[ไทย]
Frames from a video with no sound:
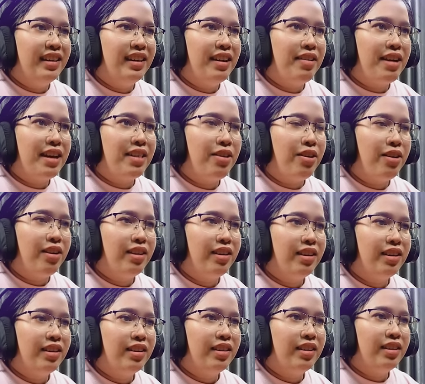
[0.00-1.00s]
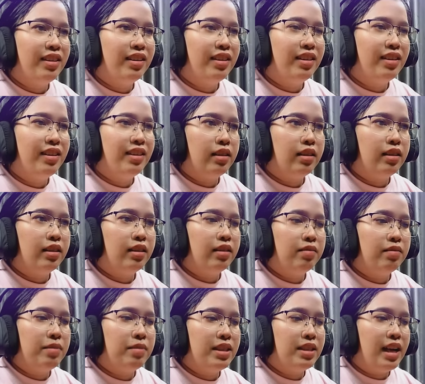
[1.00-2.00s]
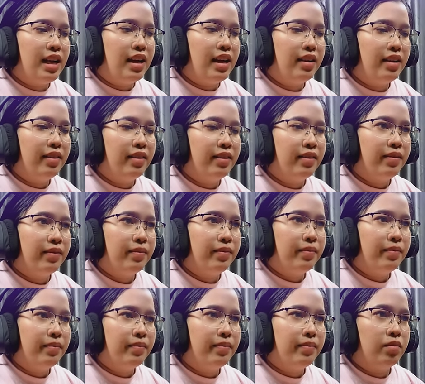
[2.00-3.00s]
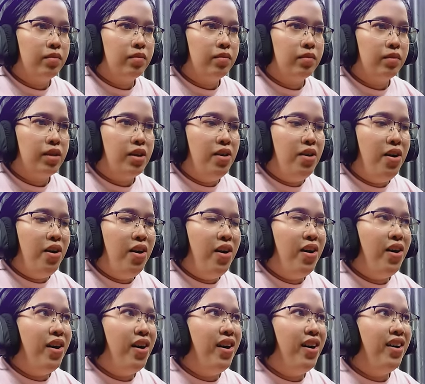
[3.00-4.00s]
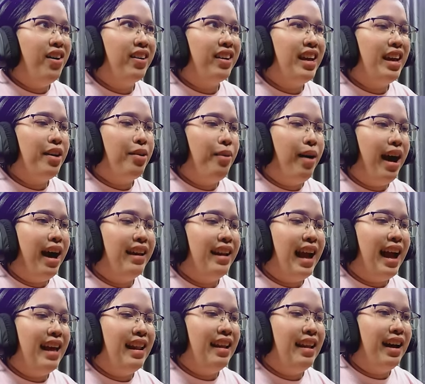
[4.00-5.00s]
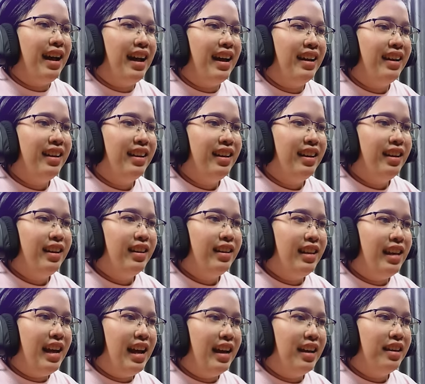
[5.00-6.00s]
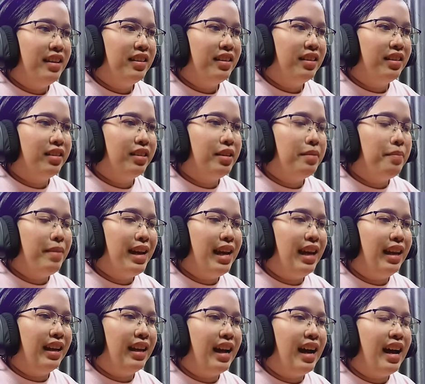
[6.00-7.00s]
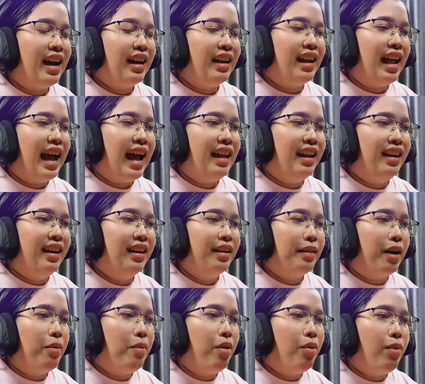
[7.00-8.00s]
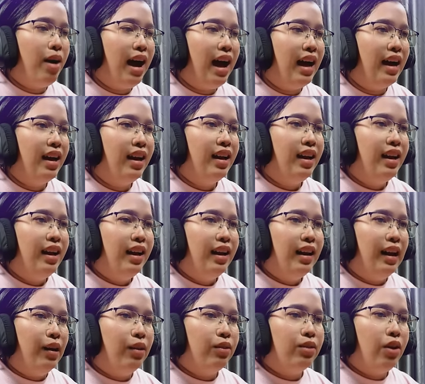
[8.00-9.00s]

แล้วไงต่อไม่ใช่โอ้คลิกขวาได้วค่ะเนี่ยถือมีดค่ะได้เลยเขาบอกว่าเรา